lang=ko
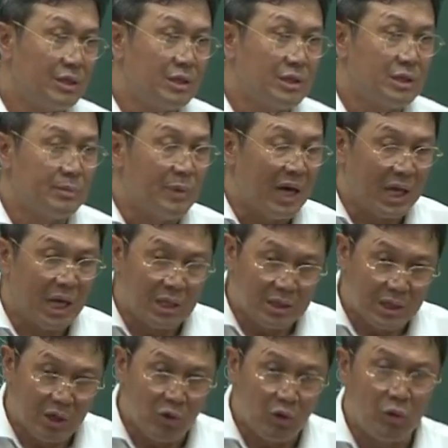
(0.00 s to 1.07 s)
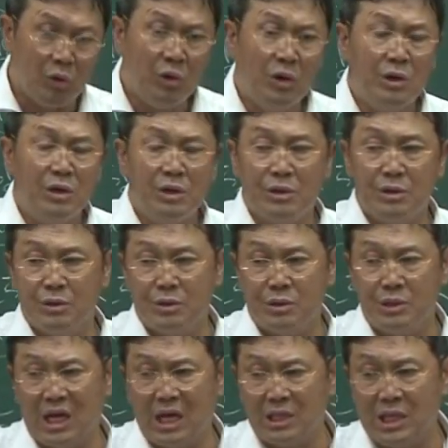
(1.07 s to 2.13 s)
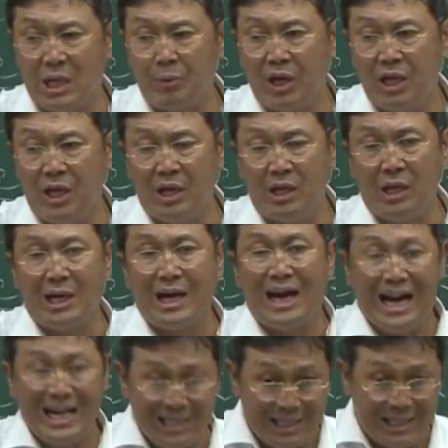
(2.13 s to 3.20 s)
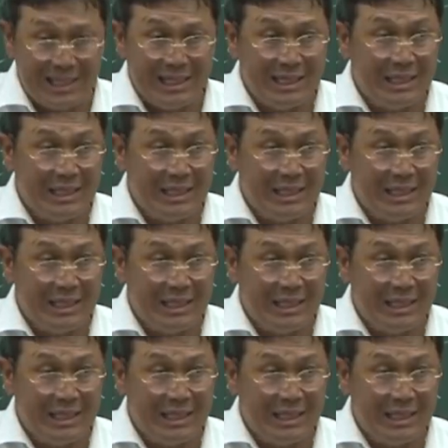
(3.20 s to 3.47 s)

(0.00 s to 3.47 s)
그 방향을 새로 자기가 잡게 되기까지